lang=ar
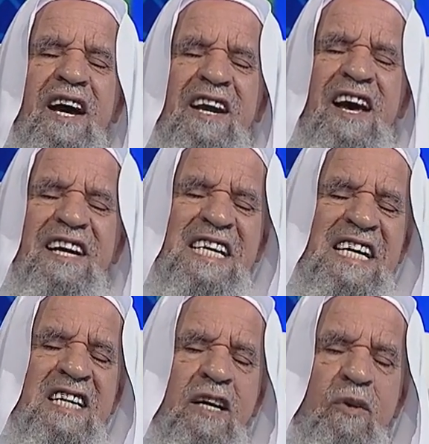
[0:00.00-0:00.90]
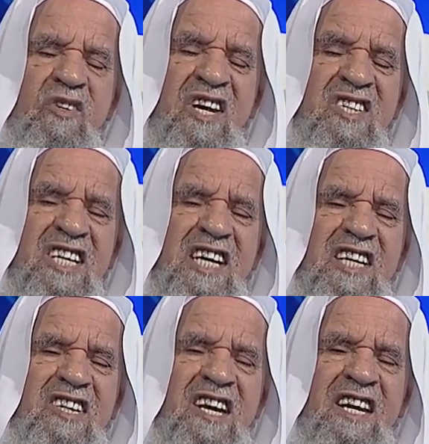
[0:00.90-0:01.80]
أخلاقهن
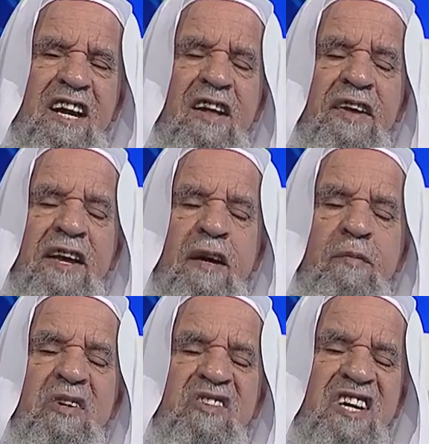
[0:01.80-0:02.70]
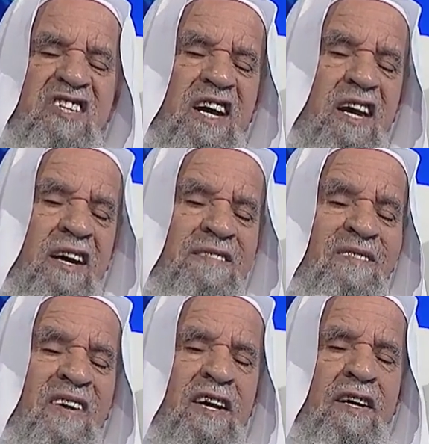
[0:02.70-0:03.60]
وسجية من سجاياهن
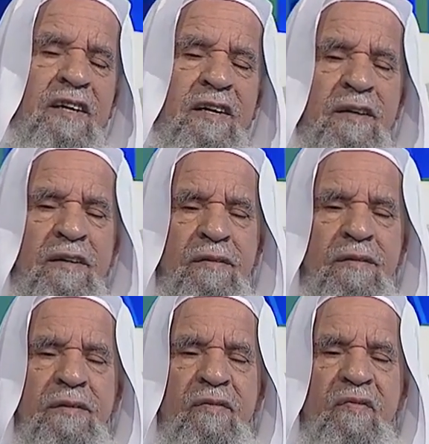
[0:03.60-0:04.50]
بارك الله فيكم